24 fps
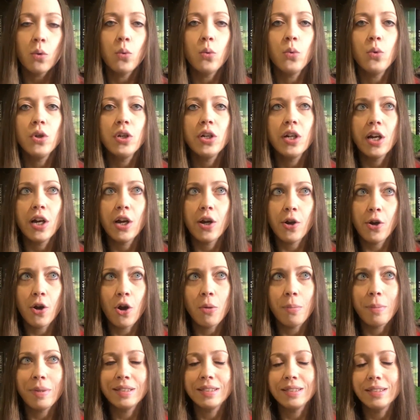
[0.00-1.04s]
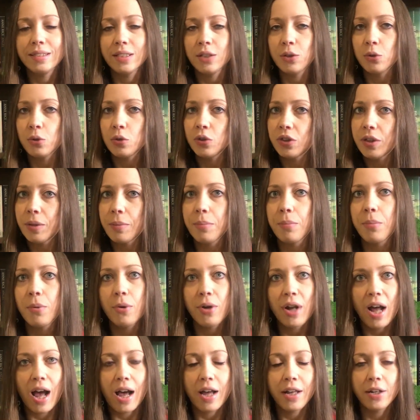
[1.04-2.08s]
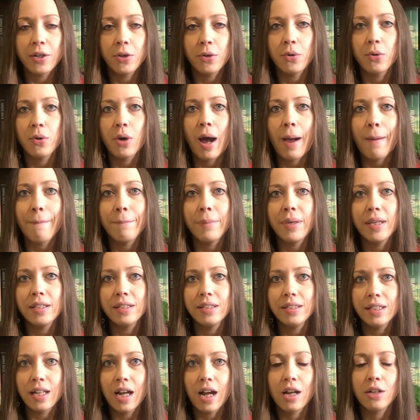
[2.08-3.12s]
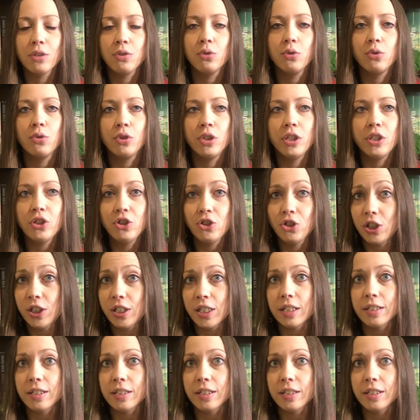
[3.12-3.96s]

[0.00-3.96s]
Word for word: un romance contemporaneo ambientato in Cina